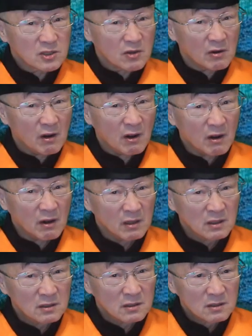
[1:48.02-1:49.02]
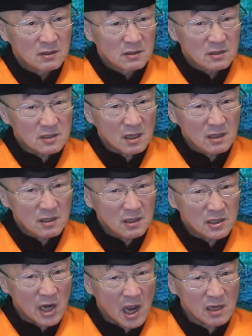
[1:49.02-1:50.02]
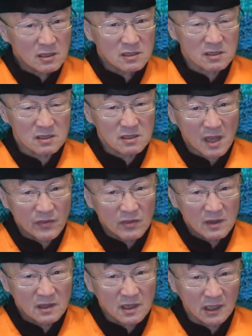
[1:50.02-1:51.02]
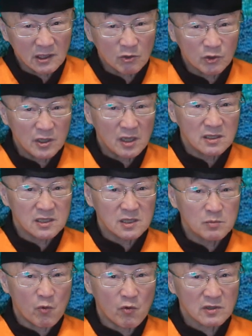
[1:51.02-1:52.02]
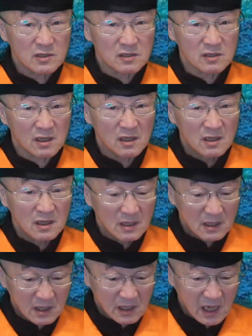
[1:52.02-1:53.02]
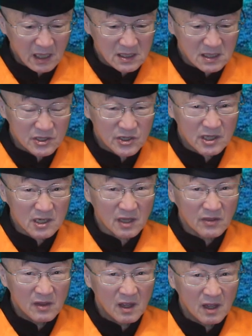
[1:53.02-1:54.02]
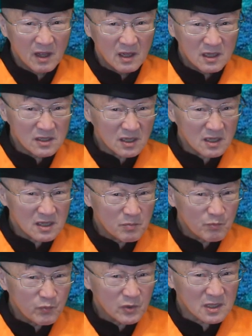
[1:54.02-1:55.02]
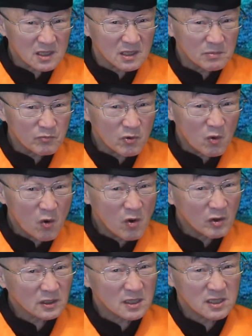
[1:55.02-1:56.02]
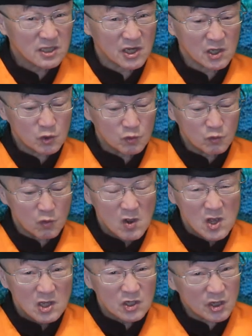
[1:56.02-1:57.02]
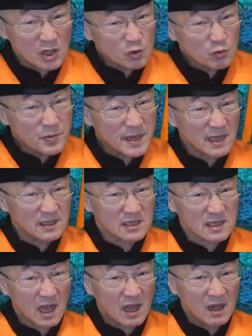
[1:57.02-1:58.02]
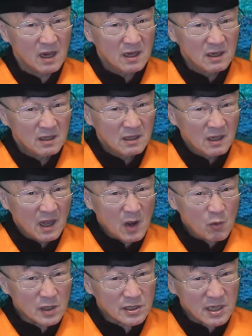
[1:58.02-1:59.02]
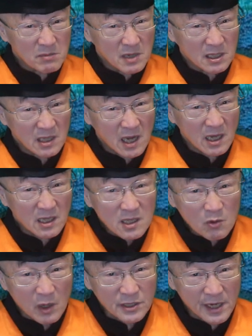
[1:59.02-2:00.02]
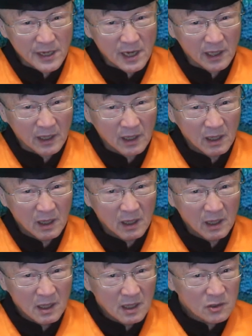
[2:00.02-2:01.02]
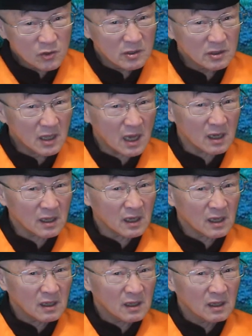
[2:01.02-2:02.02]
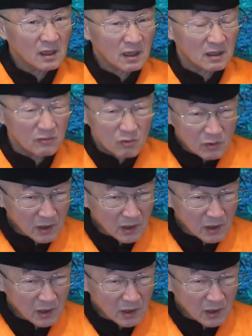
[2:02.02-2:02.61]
这种哈真枪实弹拿到电机博士的，看这些人，真的是不折不扣的邪术邪术骗子啊！啊，我也是看不开，看异国起那呢。就好大个呀，有